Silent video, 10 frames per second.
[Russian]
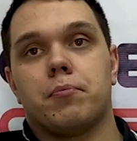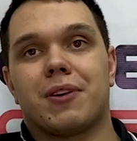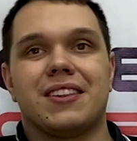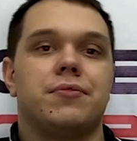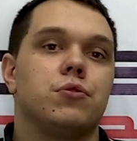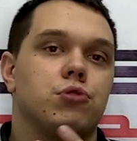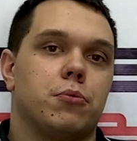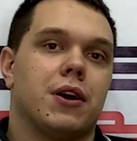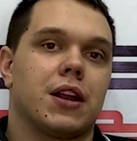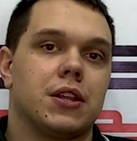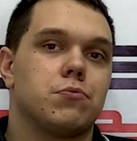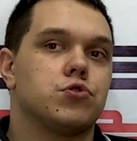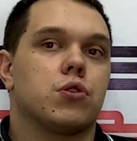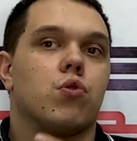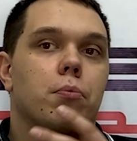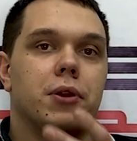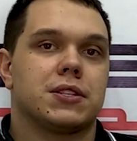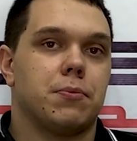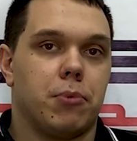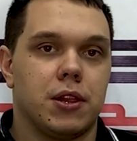продвинутым охранным уже
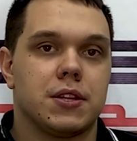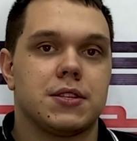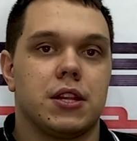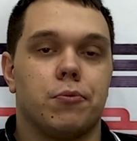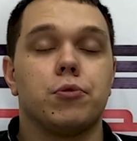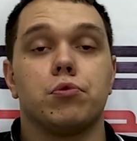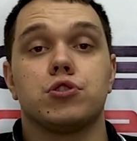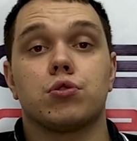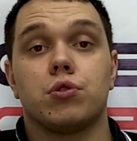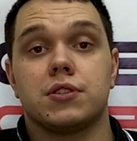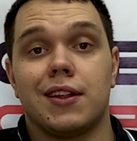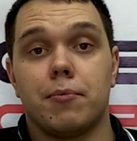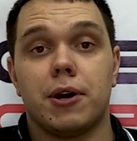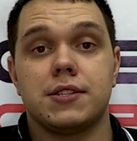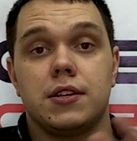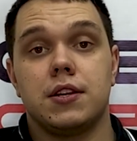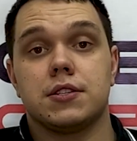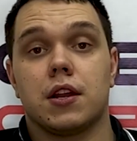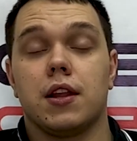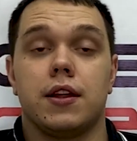комплексом полноценным. Он будет строиться на базе или
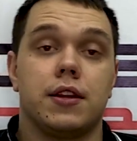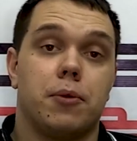Starline, или